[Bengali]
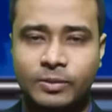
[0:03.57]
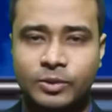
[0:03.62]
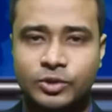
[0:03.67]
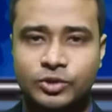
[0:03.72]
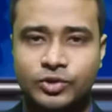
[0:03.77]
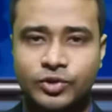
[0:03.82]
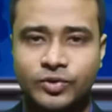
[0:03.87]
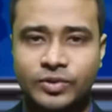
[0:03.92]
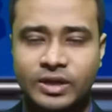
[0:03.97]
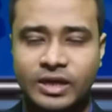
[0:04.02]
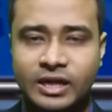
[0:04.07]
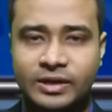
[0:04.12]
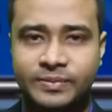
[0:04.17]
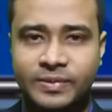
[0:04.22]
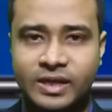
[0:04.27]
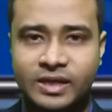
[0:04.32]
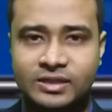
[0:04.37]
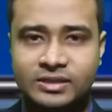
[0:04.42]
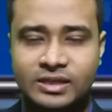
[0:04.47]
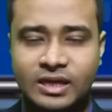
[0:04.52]
আমন্ত্রণ
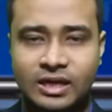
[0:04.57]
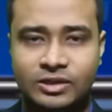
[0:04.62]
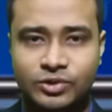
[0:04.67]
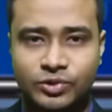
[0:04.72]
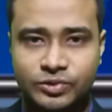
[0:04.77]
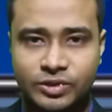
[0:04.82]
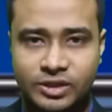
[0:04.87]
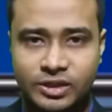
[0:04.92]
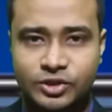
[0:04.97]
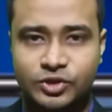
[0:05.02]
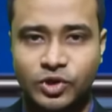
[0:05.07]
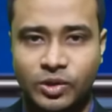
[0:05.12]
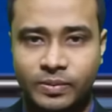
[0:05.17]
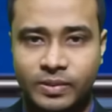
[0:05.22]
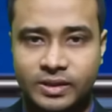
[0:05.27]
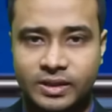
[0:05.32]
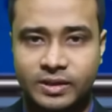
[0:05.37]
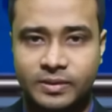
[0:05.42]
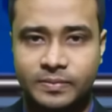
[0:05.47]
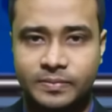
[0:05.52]
এনবিএস আন্তর্জাতিক
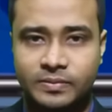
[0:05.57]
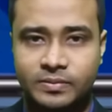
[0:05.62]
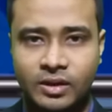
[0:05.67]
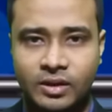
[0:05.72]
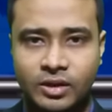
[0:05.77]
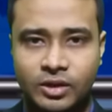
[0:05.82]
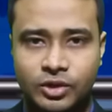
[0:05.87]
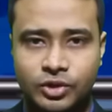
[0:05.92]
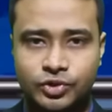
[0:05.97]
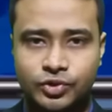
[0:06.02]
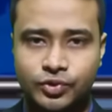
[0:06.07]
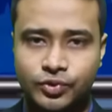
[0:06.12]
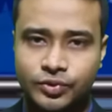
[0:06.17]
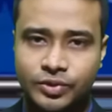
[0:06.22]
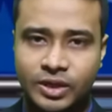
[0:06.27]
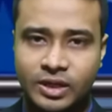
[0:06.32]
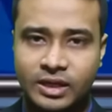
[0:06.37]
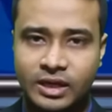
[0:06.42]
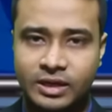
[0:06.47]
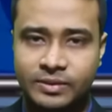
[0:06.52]
সংবাদে
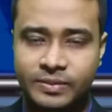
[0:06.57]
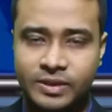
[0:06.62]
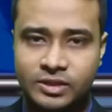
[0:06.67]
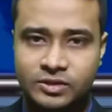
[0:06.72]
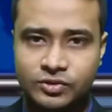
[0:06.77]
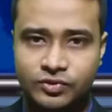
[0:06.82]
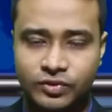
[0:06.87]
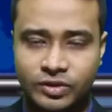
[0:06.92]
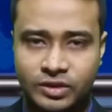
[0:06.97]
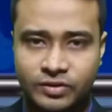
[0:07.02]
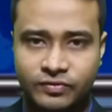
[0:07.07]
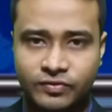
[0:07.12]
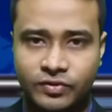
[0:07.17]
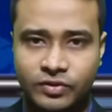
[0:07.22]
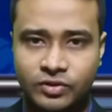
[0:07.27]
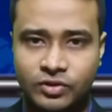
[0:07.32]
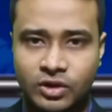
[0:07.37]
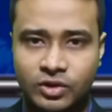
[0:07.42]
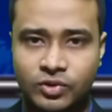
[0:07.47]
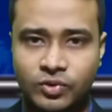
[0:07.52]
শুরুতে এনবিএস টোয়েন্টি
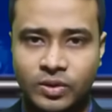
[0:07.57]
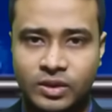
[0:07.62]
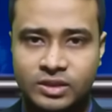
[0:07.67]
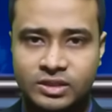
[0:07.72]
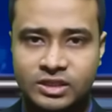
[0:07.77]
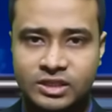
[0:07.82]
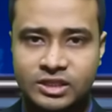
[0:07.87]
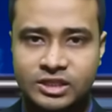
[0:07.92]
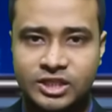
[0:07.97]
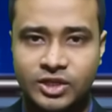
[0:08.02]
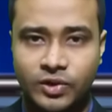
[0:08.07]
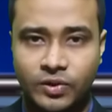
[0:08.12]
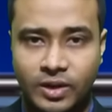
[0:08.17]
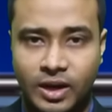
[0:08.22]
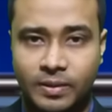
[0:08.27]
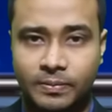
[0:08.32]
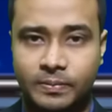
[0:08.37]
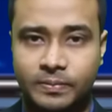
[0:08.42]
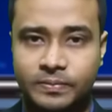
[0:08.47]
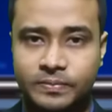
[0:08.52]
ফোর ডট জি
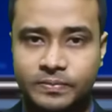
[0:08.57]
শিরোনাম